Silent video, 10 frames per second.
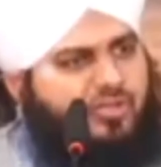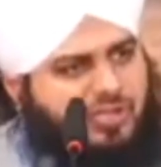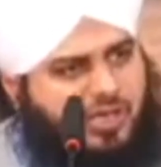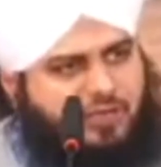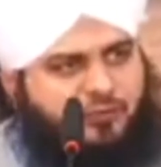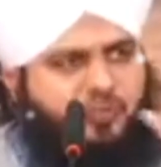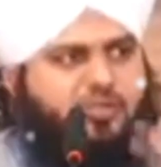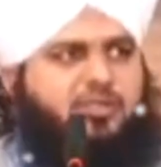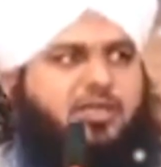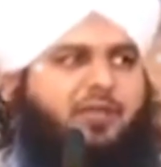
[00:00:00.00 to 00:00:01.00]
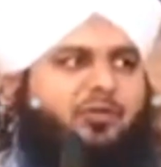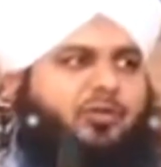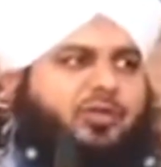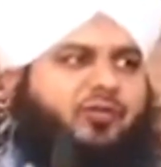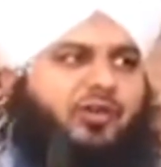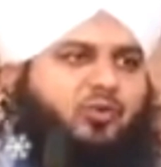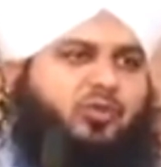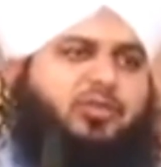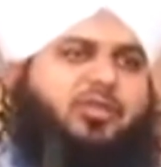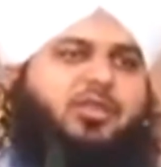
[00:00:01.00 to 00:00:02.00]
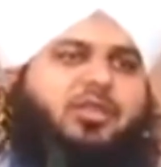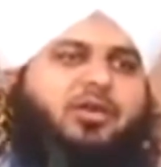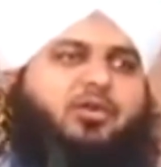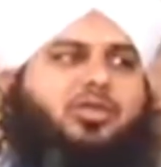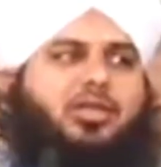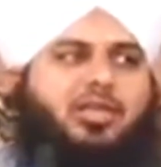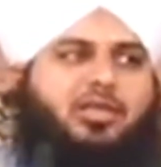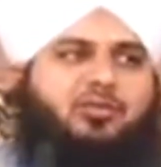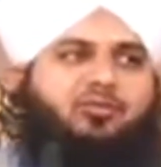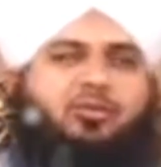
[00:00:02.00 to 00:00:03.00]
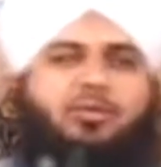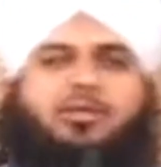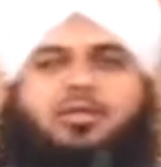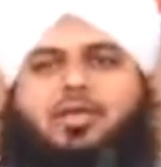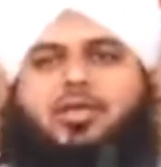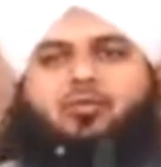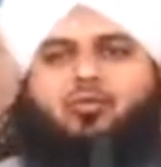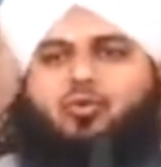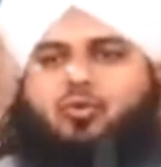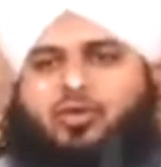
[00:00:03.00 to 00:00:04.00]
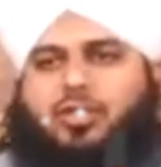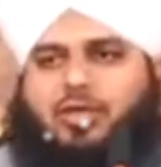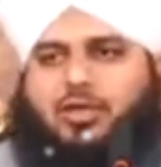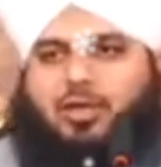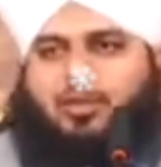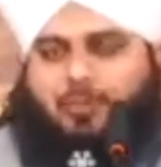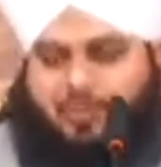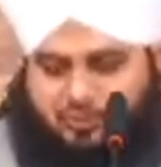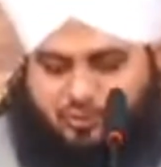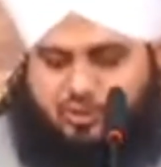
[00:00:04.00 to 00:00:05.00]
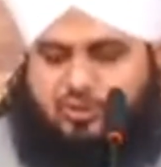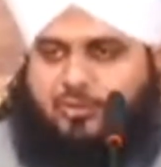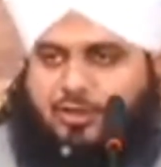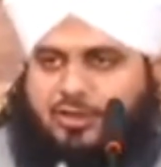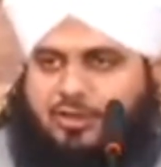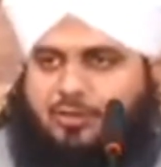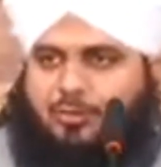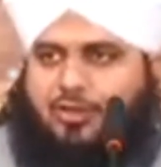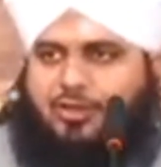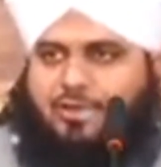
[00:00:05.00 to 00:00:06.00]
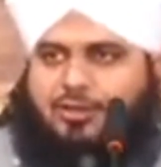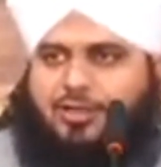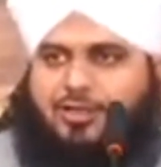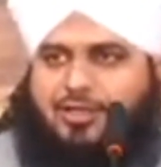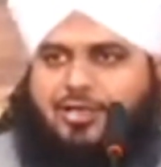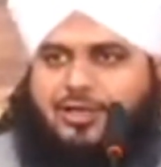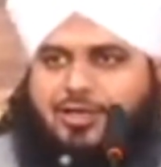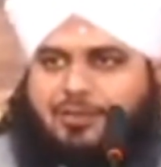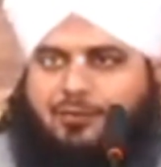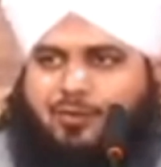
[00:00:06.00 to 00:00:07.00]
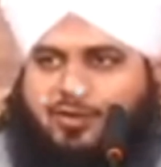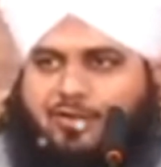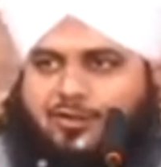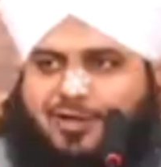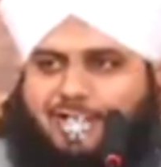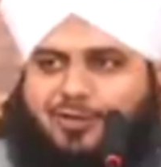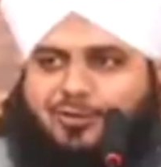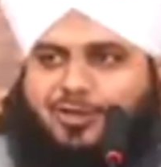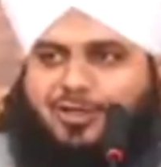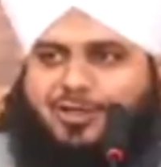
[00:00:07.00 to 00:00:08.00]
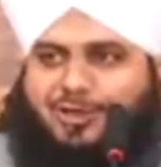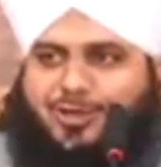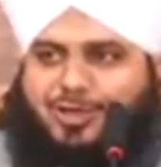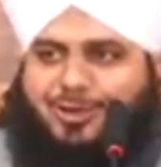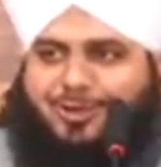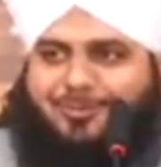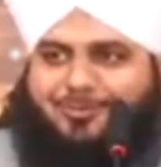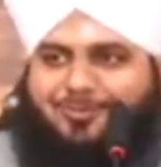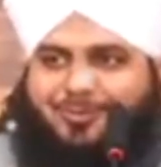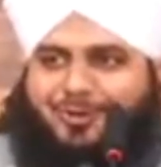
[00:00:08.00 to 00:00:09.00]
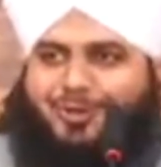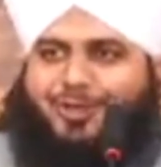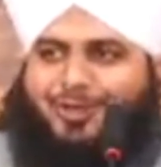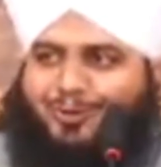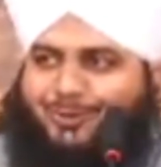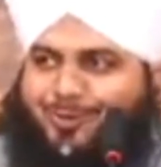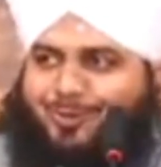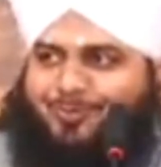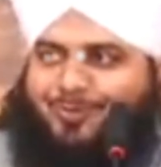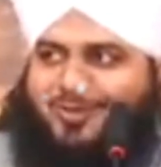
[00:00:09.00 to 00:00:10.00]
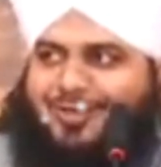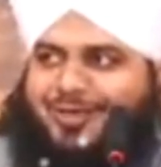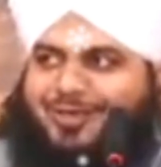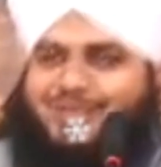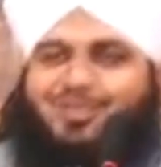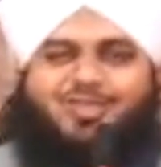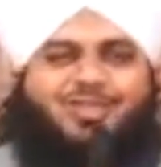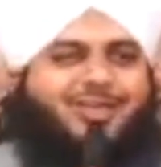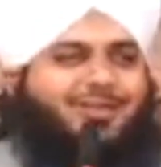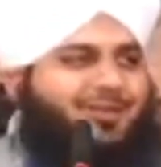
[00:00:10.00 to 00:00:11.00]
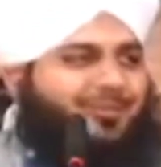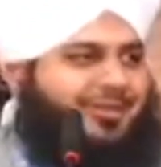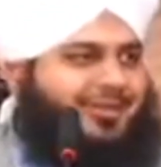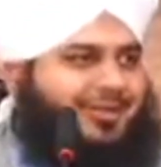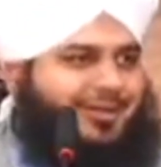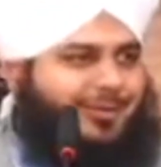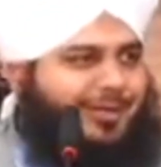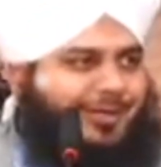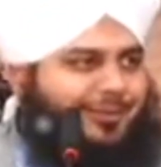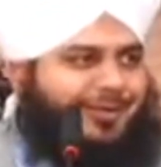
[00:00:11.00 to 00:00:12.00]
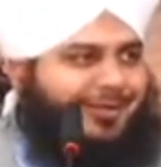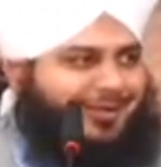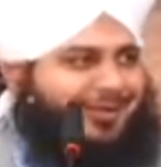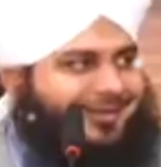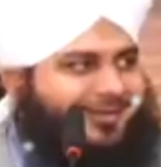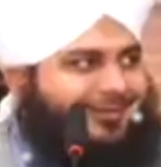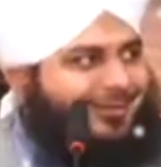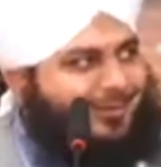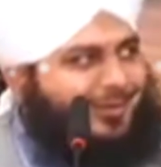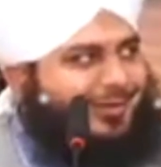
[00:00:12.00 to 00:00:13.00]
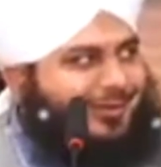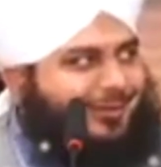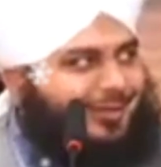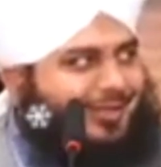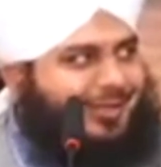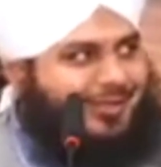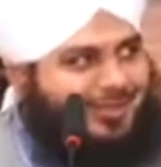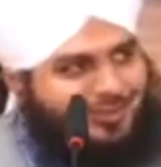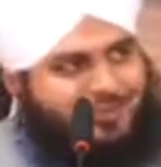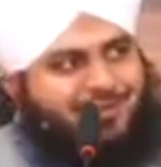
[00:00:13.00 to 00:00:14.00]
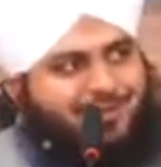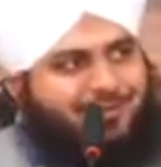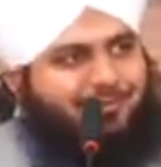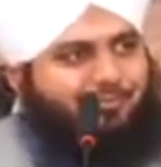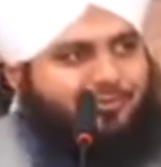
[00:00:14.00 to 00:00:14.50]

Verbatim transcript: पचास फीसद जनाब उम्र फ़ारूक रदी अल्लाह तु फरमाते हैं कि वो मैंने उसको जमा किया और मैंने इरादा किया कि आज अबू बकर से आगे गुजरेंगे इन नेकियों में खर्च करने में कमाने में नहीं जमा करने में नहीं खर्च करने में